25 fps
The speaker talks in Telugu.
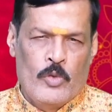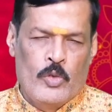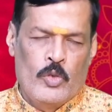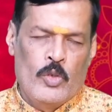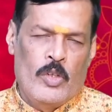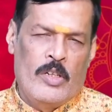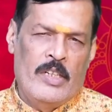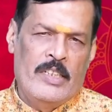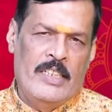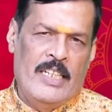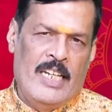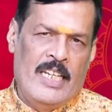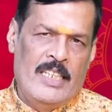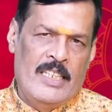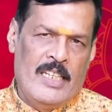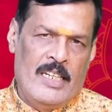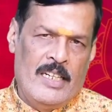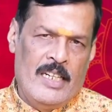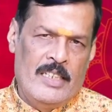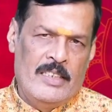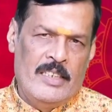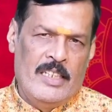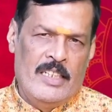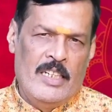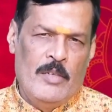సో అలా
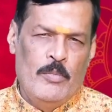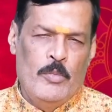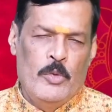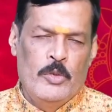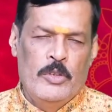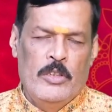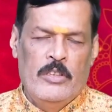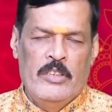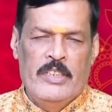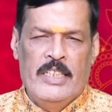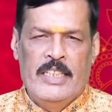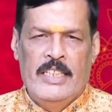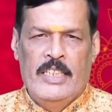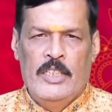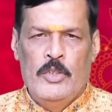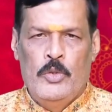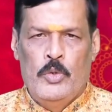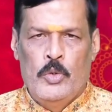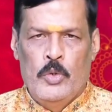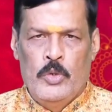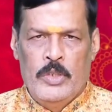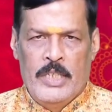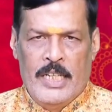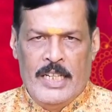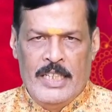ఏదన్నా సరే బుధుడికి
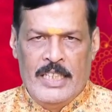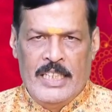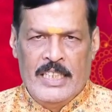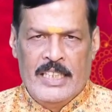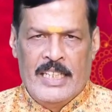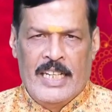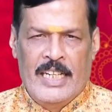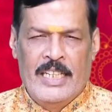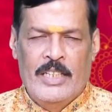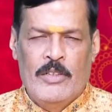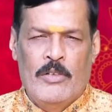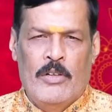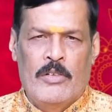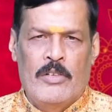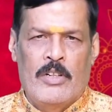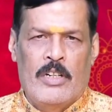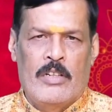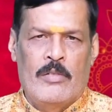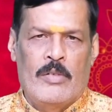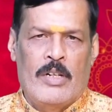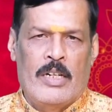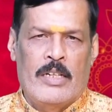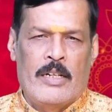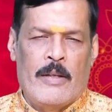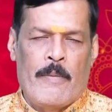జూయాలిటీ కలిగి
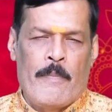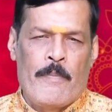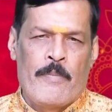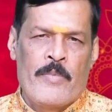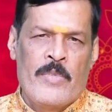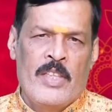ఉంటాడు అనమాట